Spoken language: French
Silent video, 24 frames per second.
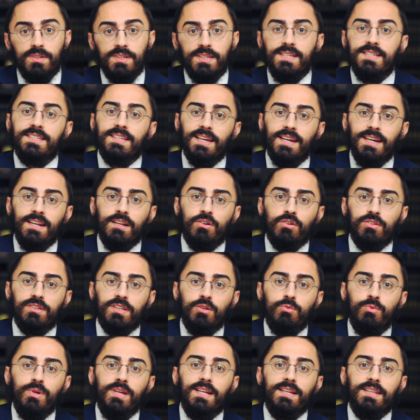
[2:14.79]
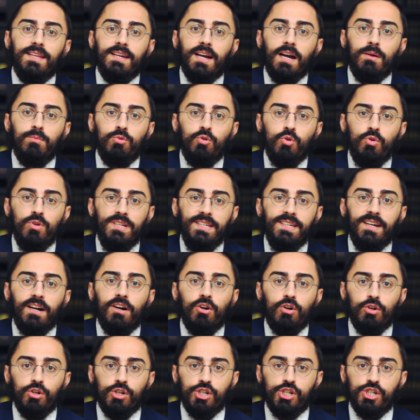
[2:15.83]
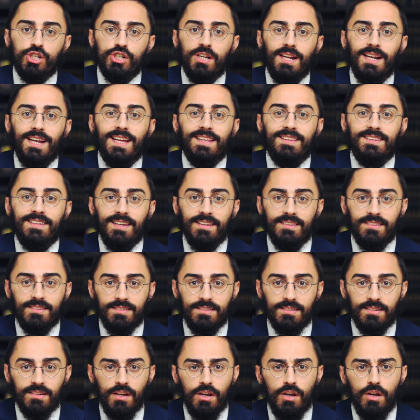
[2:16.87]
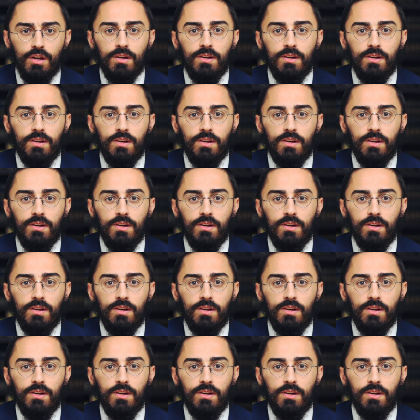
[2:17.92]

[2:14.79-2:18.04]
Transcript: Israël, quant à lui, est l'anagramme de l'Iroche, la tête.